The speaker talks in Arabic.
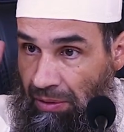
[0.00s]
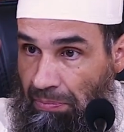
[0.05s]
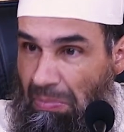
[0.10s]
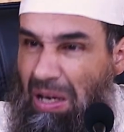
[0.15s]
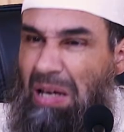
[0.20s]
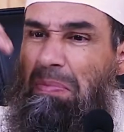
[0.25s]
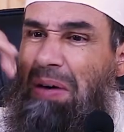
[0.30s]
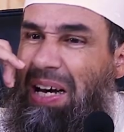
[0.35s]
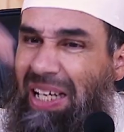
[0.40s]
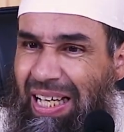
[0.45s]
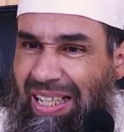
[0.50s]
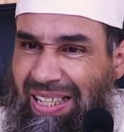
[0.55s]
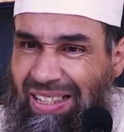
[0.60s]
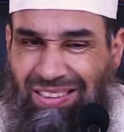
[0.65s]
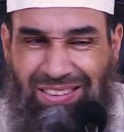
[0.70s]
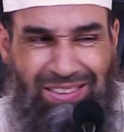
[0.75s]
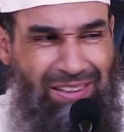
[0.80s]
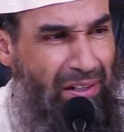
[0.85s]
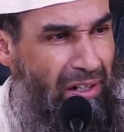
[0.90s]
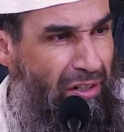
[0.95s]
مهما
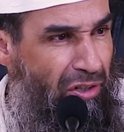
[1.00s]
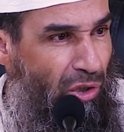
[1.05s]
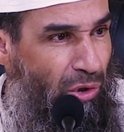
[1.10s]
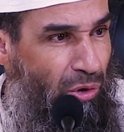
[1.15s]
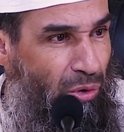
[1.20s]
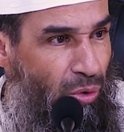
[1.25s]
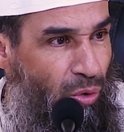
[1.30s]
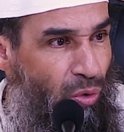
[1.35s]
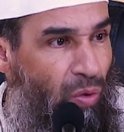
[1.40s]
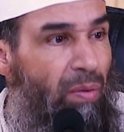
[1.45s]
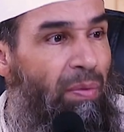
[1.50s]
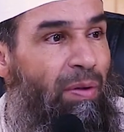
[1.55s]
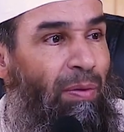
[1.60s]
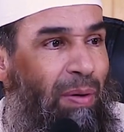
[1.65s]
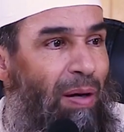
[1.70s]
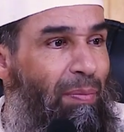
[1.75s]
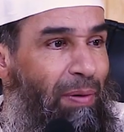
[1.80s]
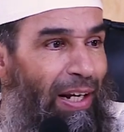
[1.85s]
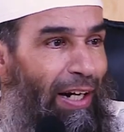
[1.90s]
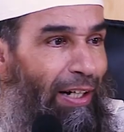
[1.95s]
كانت درجته
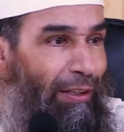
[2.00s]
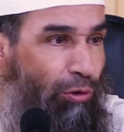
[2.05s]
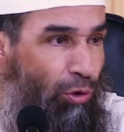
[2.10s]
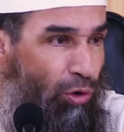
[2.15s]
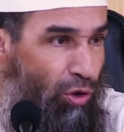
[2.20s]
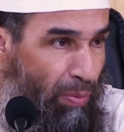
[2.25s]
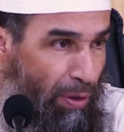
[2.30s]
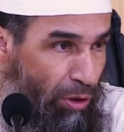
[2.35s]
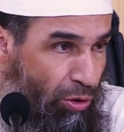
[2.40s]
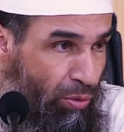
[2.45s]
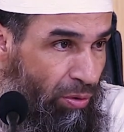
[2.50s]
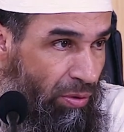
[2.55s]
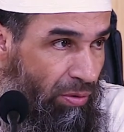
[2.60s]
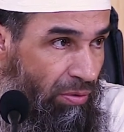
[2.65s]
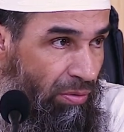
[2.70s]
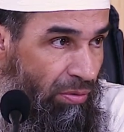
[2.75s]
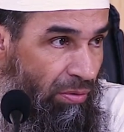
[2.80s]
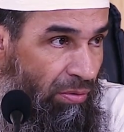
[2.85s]
ومهما بلغت رتبته